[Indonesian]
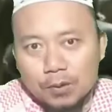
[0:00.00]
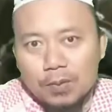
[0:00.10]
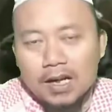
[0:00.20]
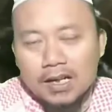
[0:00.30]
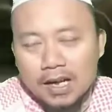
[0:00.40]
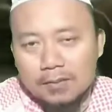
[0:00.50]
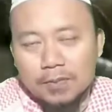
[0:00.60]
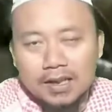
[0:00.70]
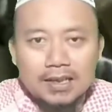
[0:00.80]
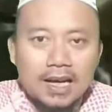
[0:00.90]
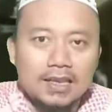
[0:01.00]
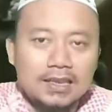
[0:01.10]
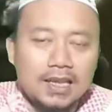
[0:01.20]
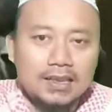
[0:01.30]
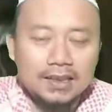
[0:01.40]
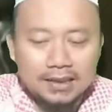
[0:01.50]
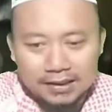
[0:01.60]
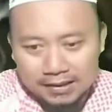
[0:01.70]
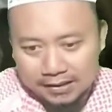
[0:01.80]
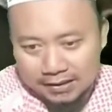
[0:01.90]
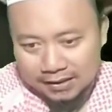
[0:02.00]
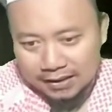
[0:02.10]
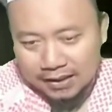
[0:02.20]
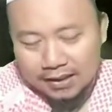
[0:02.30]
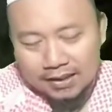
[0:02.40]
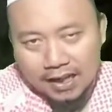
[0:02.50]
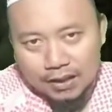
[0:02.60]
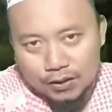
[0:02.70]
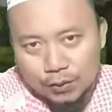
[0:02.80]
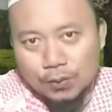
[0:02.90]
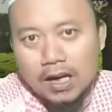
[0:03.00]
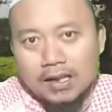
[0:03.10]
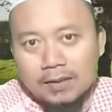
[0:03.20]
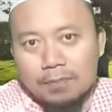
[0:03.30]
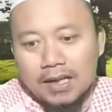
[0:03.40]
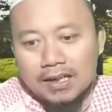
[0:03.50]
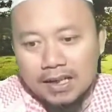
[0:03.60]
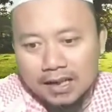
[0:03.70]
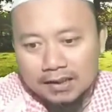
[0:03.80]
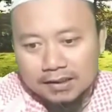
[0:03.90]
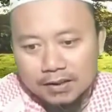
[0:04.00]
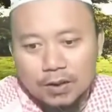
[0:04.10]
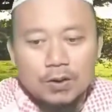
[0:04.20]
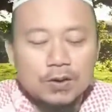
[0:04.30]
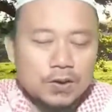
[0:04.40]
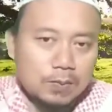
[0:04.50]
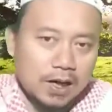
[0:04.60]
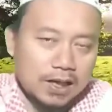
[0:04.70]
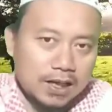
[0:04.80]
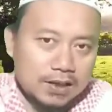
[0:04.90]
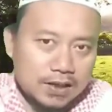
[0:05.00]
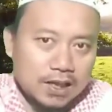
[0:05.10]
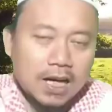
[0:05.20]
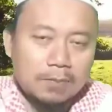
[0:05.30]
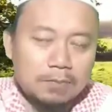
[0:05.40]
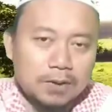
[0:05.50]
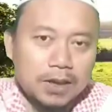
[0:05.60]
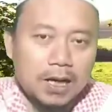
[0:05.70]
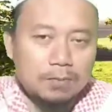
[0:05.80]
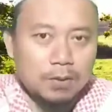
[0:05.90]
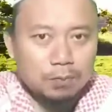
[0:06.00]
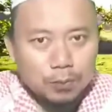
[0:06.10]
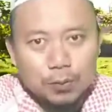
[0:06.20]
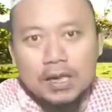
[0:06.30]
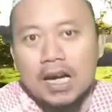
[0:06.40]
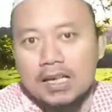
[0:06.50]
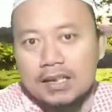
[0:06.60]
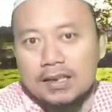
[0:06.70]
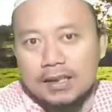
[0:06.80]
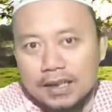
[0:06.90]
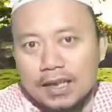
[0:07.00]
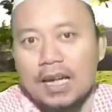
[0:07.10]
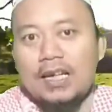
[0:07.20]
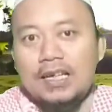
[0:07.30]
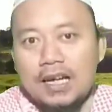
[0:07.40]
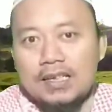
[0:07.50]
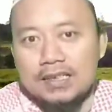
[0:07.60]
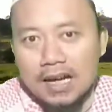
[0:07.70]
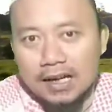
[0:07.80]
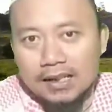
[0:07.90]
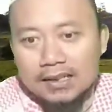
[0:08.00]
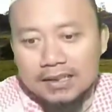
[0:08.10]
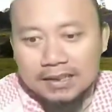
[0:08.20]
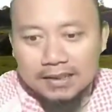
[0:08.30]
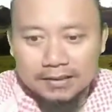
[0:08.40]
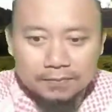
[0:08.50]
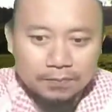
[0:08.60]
merupakan pengendalian diri yang juga dipandang sebagai sikap yang mempunyai nilai yang sangat tinggi